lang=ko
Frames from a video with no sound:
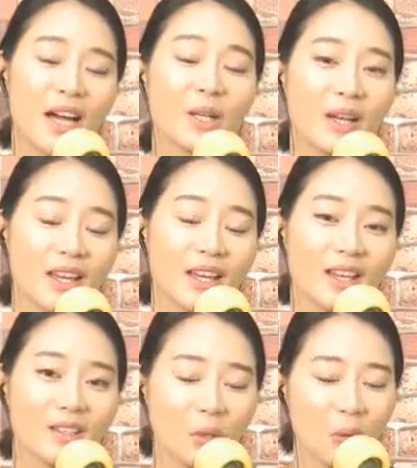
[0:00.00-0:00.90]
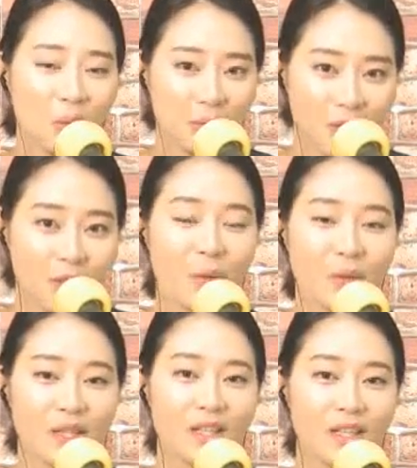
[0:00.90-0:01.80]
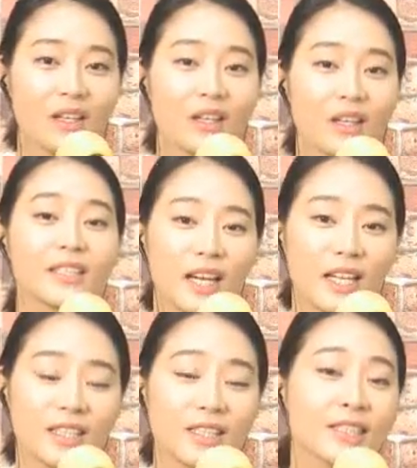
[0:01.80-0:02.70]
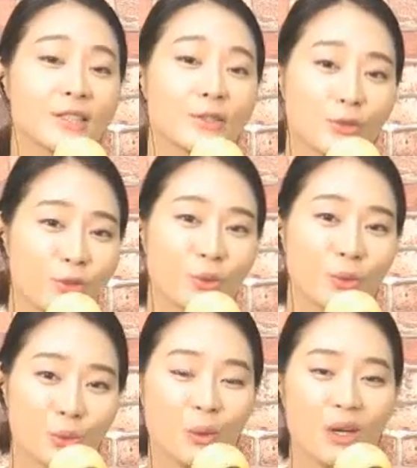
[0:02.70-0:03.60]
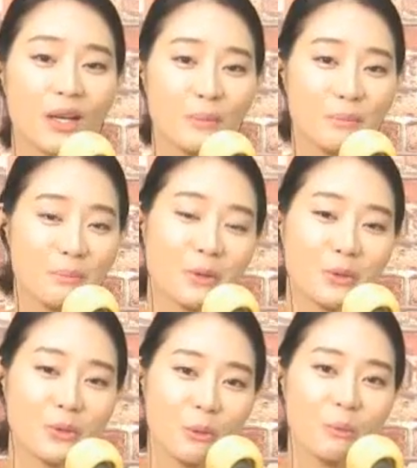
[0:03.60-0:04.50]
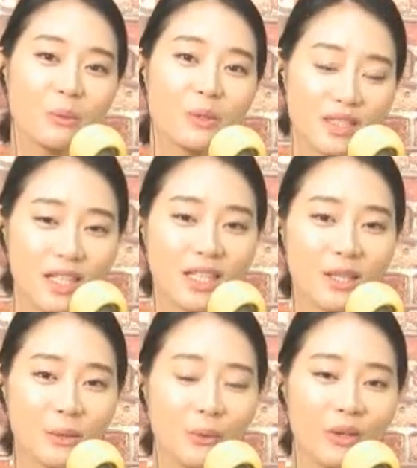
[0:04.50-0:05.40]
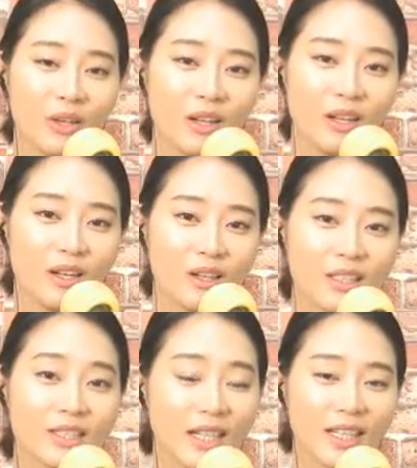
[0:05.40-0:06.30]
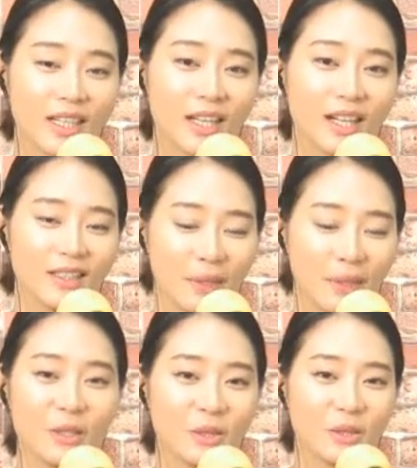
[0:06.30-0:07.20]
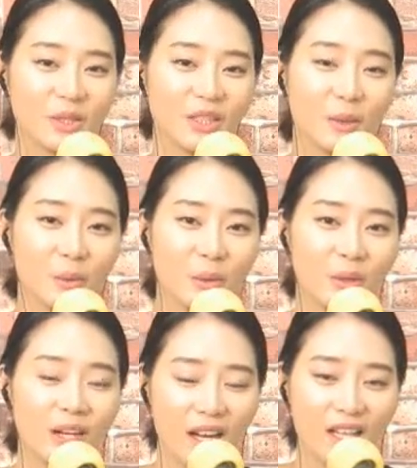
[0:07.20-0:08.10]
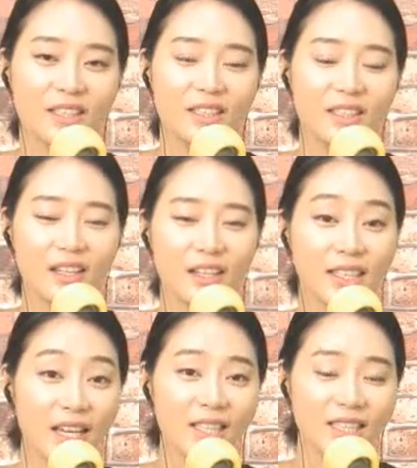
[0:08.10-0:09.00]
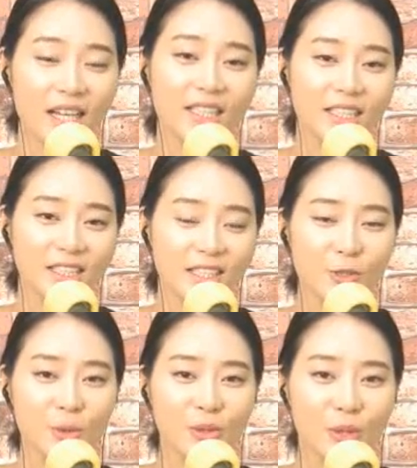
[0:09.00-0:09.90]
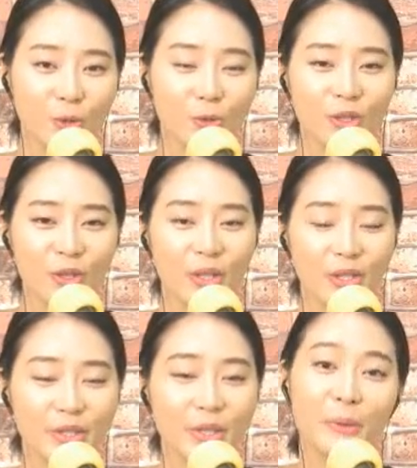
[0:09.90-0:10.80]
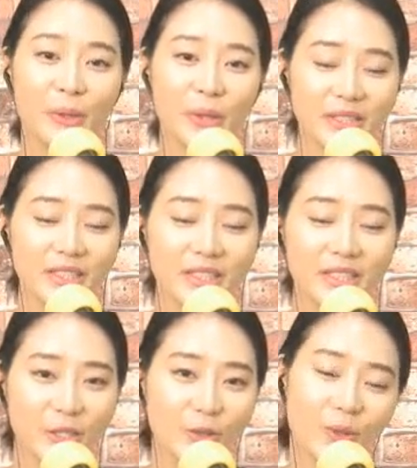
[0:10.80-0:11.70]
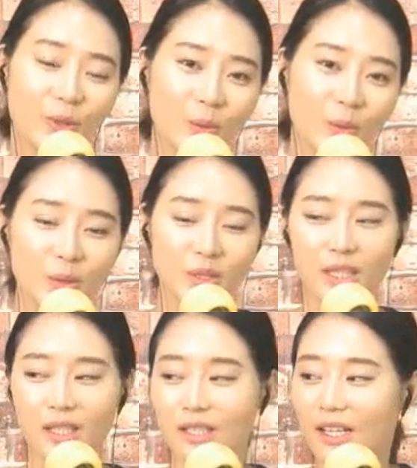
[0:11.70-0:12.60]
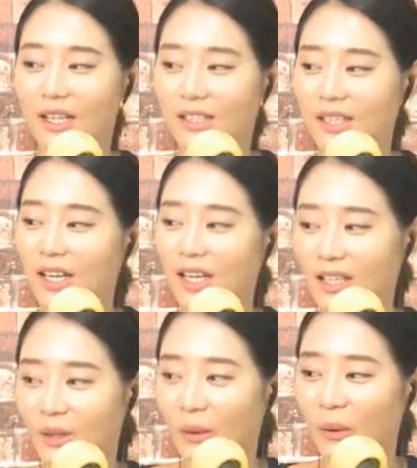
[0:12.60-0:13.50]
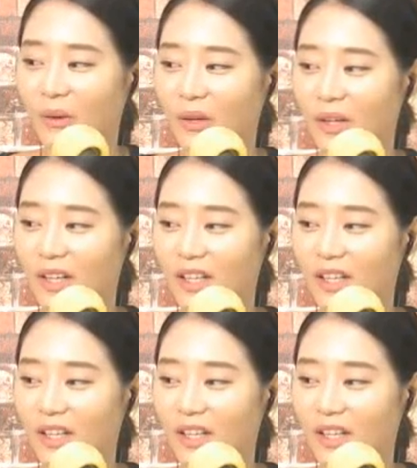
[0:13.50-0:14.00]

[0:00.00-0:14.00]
아련하게 더 기억이, 그 자리는 그 누구로도 메꿀 수 없는 자리로 그 자리가 만들어진다고 하는데 그게 시간이 지날수록 더욱더 선명해지는 이유가 되지 않을까 생각이 들어요.